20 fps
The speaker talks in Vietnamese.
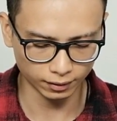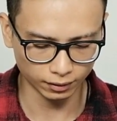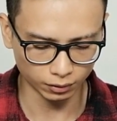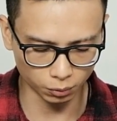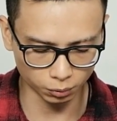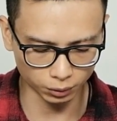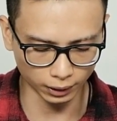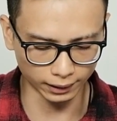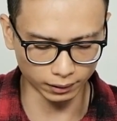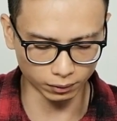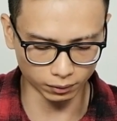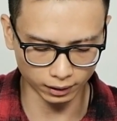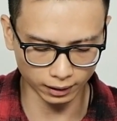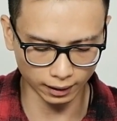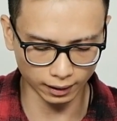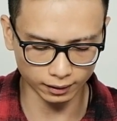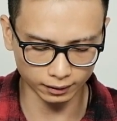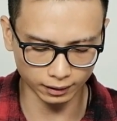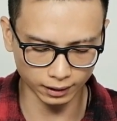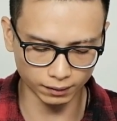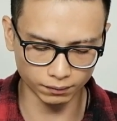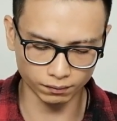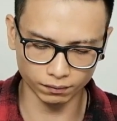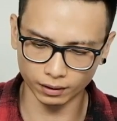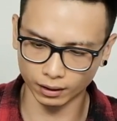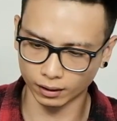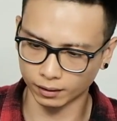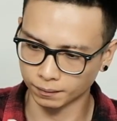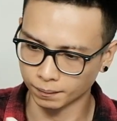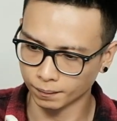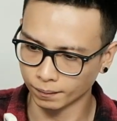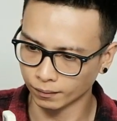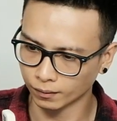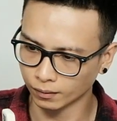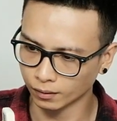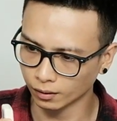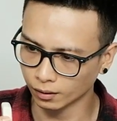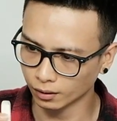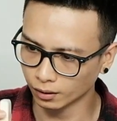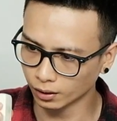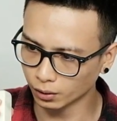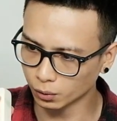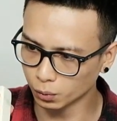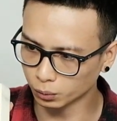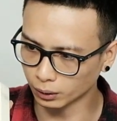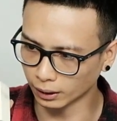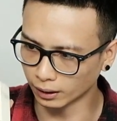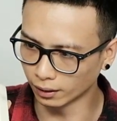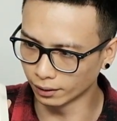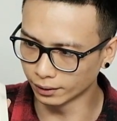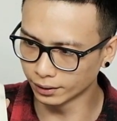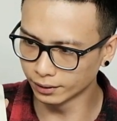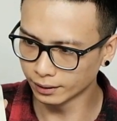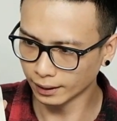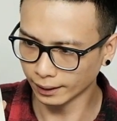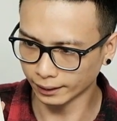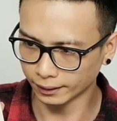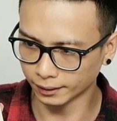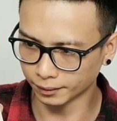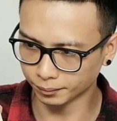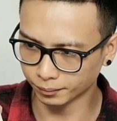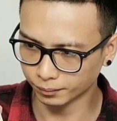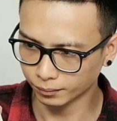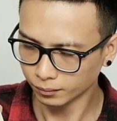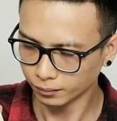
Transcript: cục tẩy nó cũng khá là thơm và cái cục tẩy lớn như này